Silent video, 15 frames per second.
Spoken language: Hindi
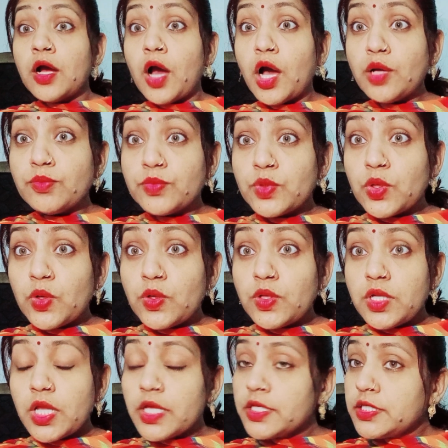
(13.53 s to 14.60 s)
हमको
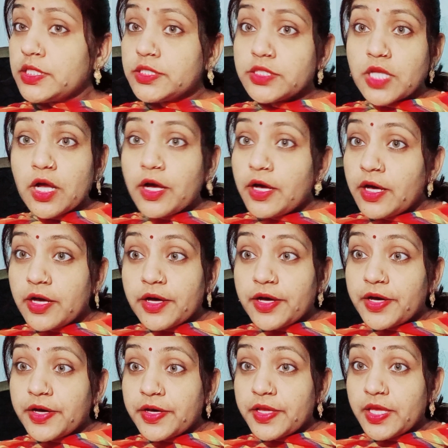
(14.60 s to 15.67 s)
लगता
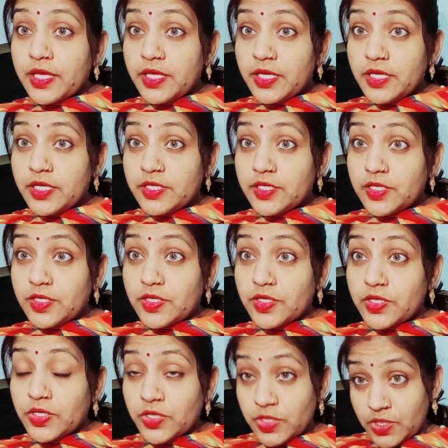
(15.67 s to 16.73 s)
है
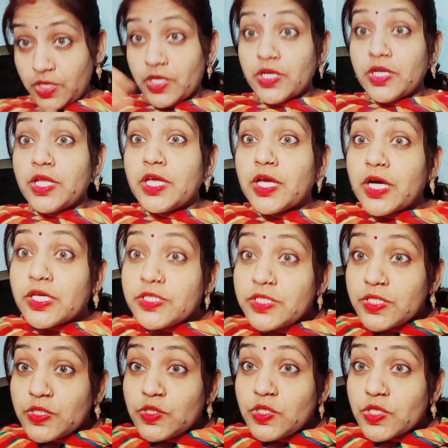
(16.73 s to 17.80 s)
डर नेहा
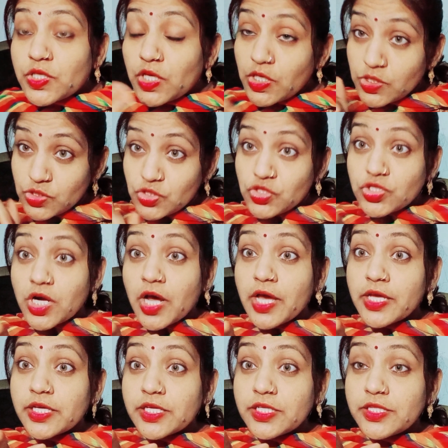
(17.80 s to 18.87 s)
दीदी के
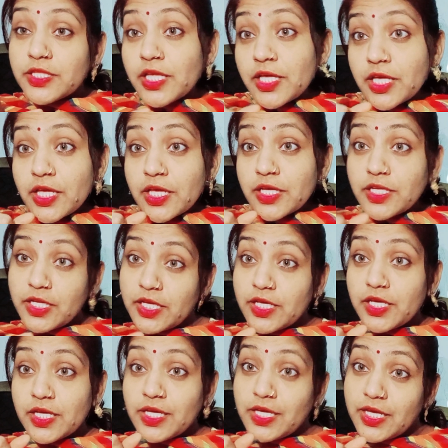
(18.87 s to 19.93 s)
स्ट्राइक
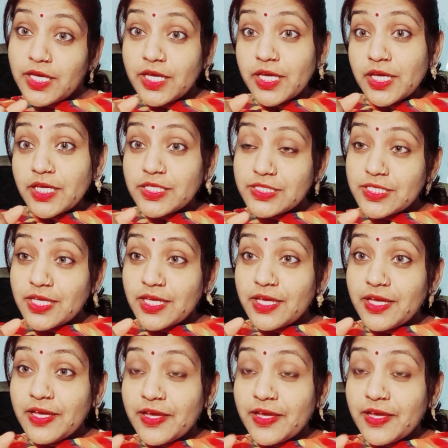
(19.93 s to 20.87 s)
देने से